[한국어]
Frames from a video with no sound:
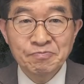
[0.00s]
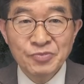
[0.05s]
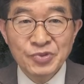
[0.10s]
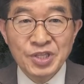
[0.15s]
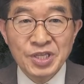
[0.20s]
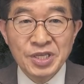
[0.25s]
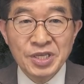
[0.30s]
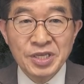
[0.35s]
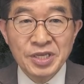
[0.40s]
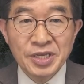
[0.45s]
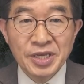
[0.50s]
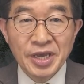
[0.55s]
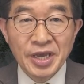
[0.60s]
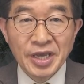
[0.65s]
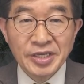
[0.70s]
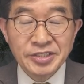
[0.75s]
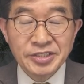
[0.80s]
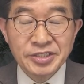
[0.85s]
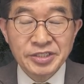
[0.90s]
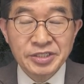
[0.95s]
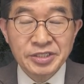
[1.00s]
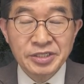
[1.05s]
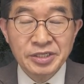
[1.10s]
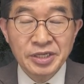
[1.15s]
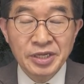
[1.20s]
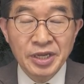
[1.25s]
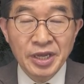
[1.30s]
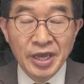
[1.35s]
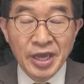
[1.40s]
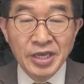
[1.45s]

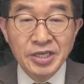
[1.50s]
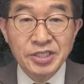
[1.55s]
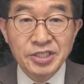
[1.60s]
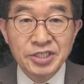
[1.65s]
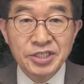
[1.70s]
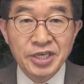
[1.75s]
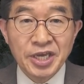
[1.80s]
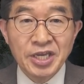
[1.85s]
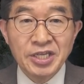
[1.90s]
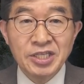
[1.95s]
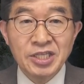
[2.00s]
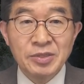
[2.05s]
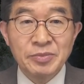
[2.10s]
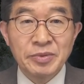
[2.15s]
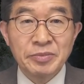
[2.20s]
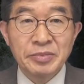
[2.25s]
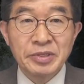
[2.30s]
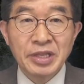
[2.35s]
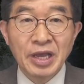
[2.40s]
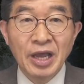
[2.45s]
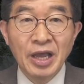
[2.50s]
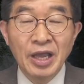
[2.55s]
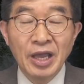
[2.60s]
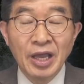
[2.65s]
DSHN님입니다.